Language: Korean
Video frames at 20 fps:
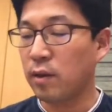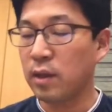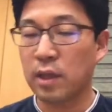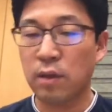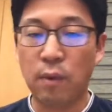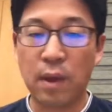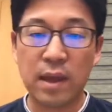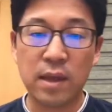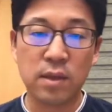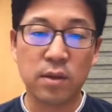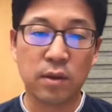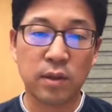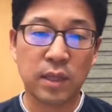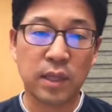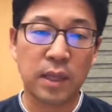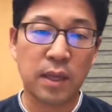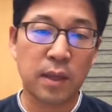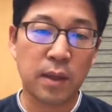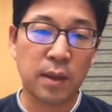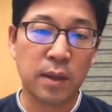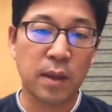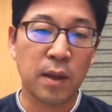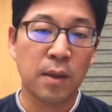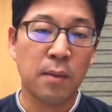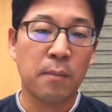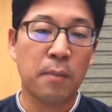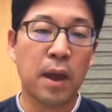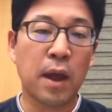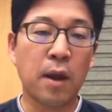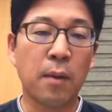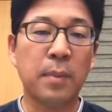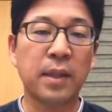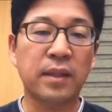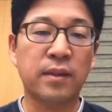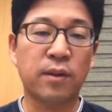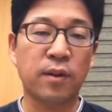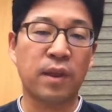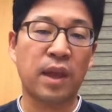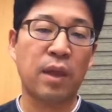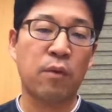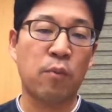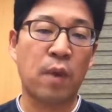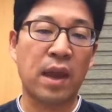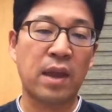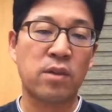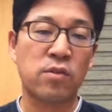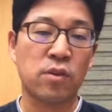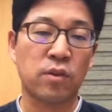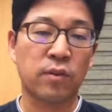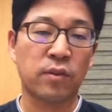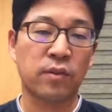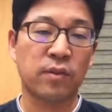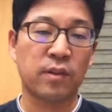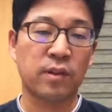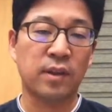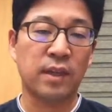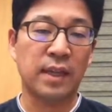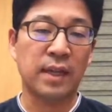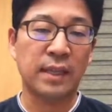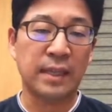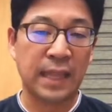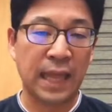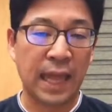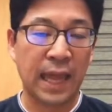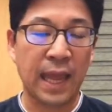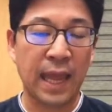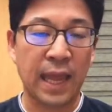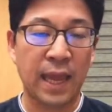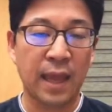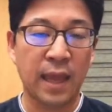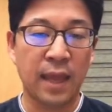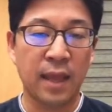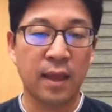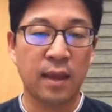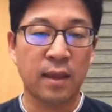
이퀘이션이 파라메트릭 이퀘이션일 때